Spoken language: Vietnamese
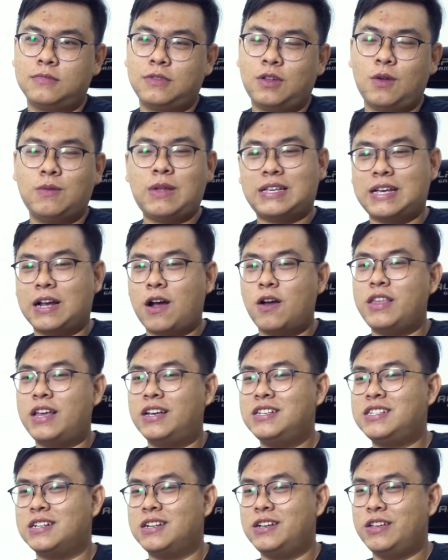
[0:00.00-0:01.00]
Chúng ta sẽ có
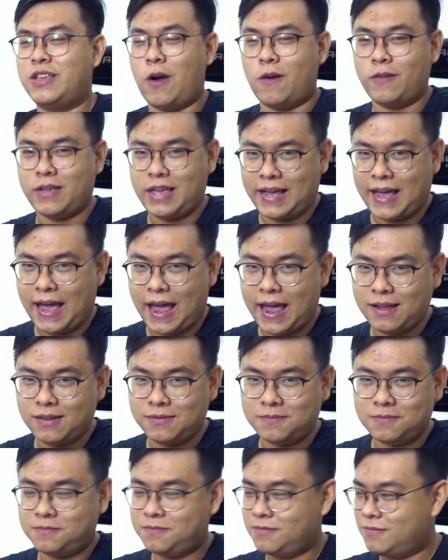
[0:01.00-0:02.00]
những sự lựa chọn gì khác?
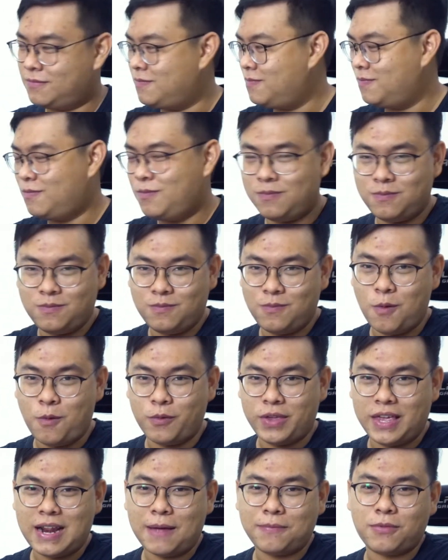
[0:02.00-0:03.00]
Mua
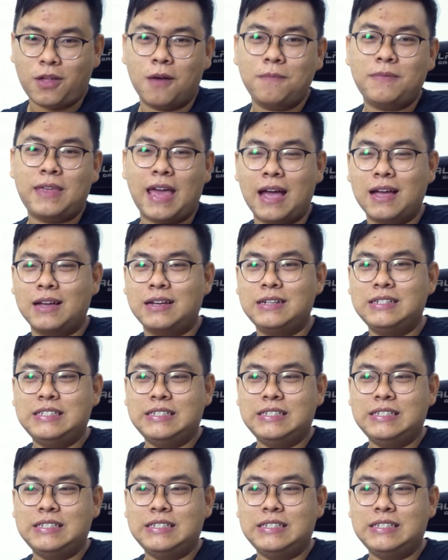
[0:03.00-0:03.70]
một chiếc laptop chăng?